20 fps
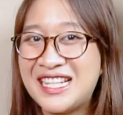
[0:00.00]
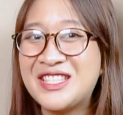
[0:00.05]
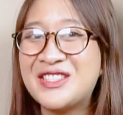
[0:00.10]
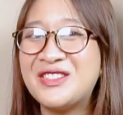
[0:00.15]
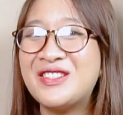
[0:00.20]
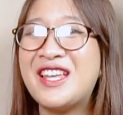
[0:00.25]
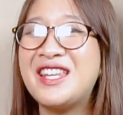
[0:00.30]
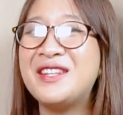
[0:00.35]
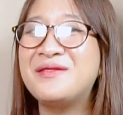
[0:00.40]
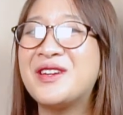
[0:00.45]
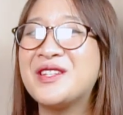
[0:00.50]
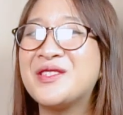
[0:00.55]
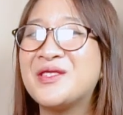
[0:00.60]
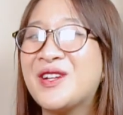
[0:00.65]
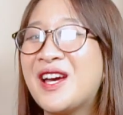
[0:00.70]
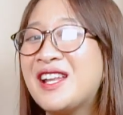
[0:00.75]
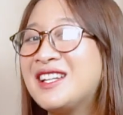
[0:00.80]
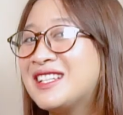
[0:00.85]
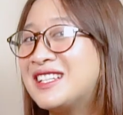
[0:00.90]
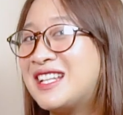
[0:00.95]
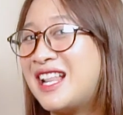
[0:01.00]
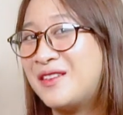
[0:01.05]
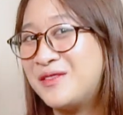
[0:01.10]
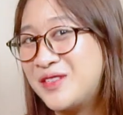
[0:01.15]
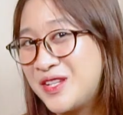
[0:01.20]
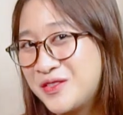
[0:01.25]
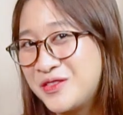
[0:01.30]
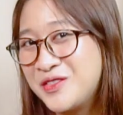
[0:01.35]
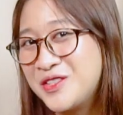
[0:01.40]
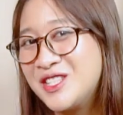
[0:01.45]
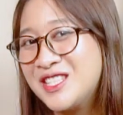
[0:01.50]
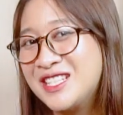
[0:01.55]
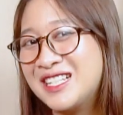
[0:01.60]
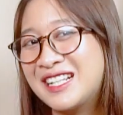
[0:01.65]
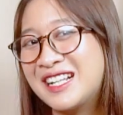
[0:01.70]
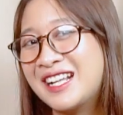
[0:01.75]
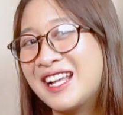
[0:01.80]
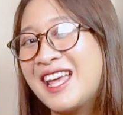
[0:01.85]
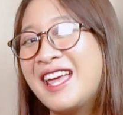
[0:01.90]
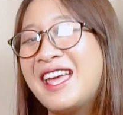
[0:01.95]
yang sudah dimasukkan ke dalam
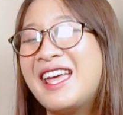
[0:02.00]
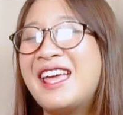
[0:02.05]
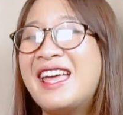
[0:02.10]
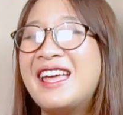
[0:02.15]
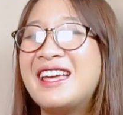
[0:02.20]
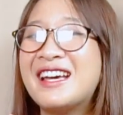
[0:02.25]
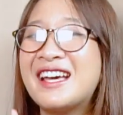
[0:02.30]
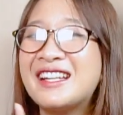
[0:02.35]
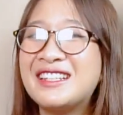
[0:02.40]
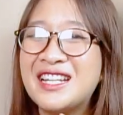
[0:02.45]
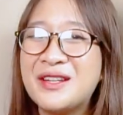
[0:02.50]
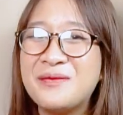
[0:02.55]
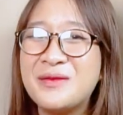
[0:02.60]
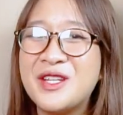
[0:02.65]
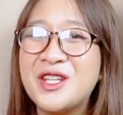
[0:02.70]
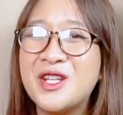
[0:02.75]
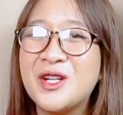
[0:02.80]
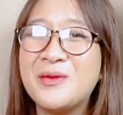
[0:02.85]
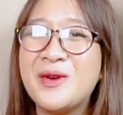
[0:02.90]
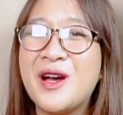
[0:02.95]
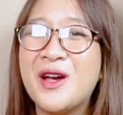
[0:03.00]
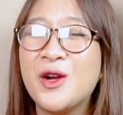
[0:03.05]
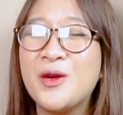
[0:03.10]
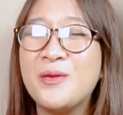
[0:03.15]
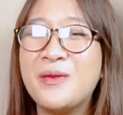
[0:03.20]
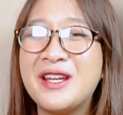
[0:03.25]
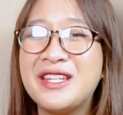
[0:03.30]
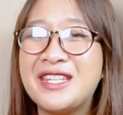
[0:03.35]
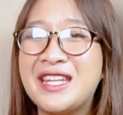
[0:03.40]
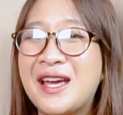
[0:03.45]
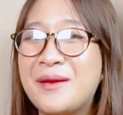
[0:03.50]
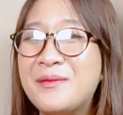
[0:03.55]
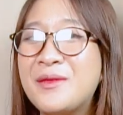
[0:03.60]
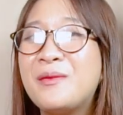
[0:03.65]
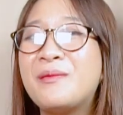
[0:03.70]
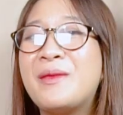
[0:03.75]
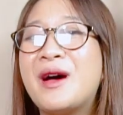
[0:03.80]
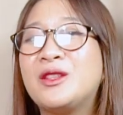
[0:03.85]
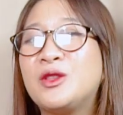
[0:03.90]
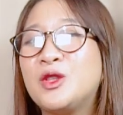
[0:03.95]
diffuser. Karena menghirup aromanya
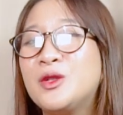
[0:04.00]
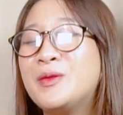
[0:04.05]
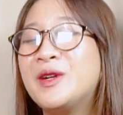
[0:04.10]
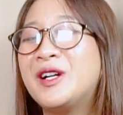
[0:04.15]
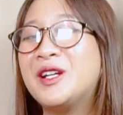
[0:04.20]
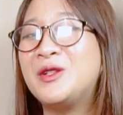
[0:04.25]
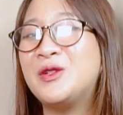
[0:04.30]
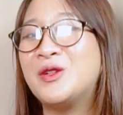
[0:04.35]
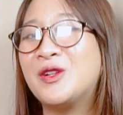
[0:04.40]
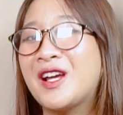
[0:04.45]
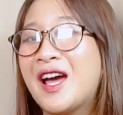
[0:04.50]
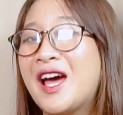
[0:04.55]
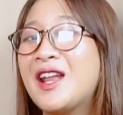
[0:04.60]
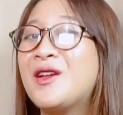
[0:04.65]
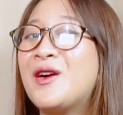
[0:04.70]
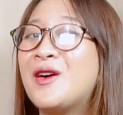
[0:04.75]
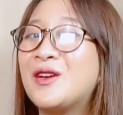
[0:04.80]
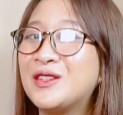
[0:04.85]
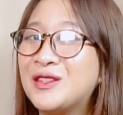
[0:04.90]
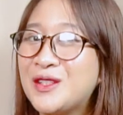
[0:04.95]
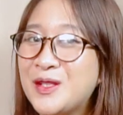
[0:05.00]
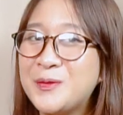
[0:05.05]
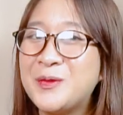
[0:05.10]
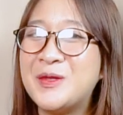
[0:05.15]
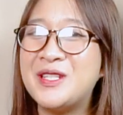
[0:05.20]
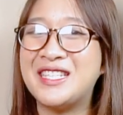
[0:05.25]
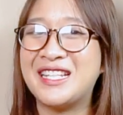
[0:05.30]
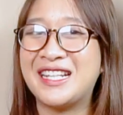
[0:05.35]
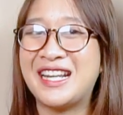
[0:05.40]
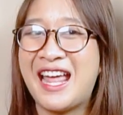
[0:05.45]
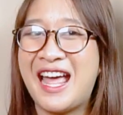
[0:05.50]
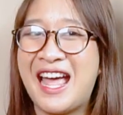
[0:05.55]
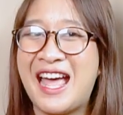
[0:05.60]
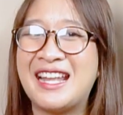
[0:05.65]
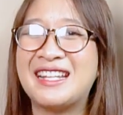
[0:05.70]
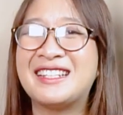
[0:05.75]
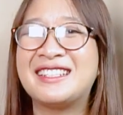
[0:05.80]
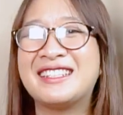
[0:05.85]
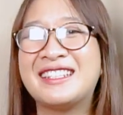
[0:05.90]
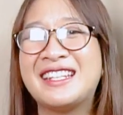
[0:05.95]
membantu mengendurkan otot
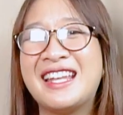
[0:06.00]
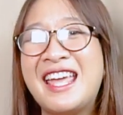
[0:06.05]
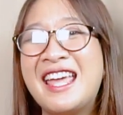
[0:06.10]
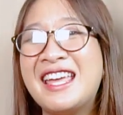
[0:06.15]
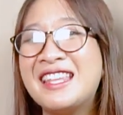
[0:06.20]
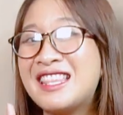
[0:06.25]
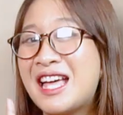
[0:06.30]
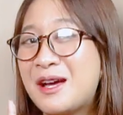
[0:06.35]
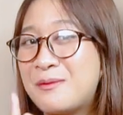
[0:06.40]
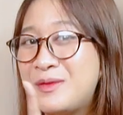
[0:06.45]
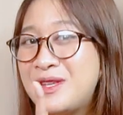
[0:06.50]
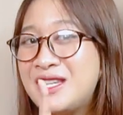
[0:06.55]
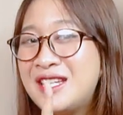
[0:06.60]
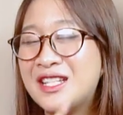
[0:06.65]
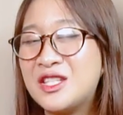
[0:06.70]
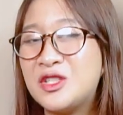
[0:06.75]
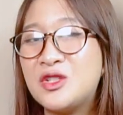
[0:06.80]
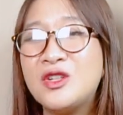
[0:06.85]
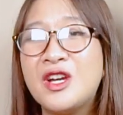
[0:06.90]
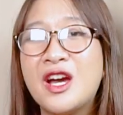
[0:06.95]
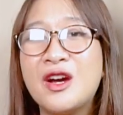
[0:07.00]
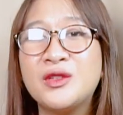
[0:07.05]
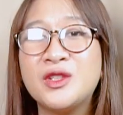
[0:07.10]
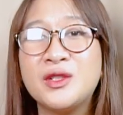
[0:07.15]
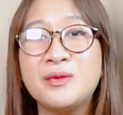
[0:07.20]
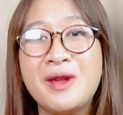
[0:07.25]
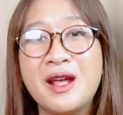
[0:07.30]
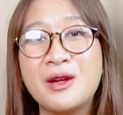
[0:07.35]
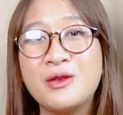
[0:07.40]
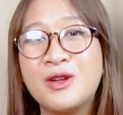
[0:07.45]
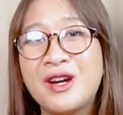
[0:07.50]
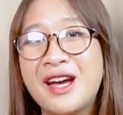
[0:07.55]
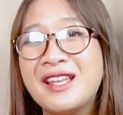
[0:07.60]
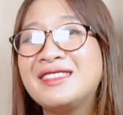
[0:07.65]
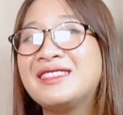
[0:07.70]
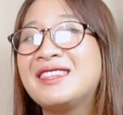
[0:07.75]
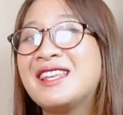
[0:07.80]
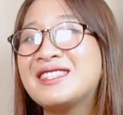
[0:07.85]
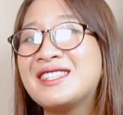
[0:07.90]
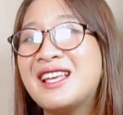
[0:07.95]
pencernaan. Tapi ingat juga untuk
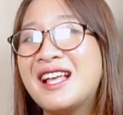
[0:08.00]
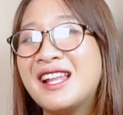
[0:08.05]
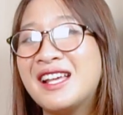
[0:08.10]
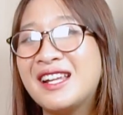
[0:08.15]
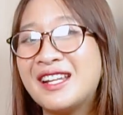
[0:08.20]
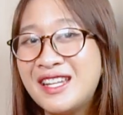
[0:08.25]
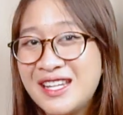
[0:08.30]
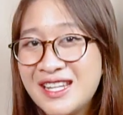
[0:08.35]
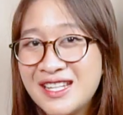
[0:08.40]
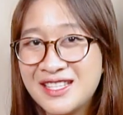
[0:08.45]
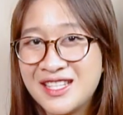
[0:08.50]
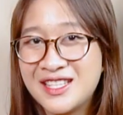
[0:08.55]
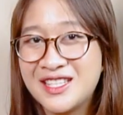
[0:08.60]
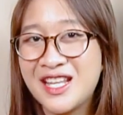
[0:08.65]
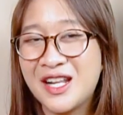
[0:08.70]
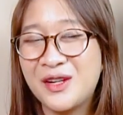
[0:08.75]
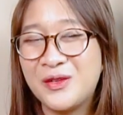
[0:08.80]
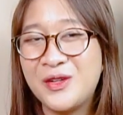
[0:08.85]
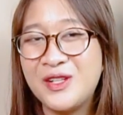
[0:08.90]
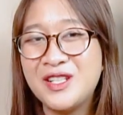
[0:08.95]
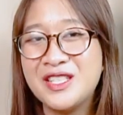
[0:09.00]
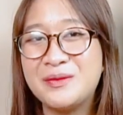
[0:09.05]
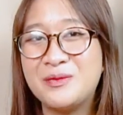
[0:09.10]
melakukan tes alergi essential oil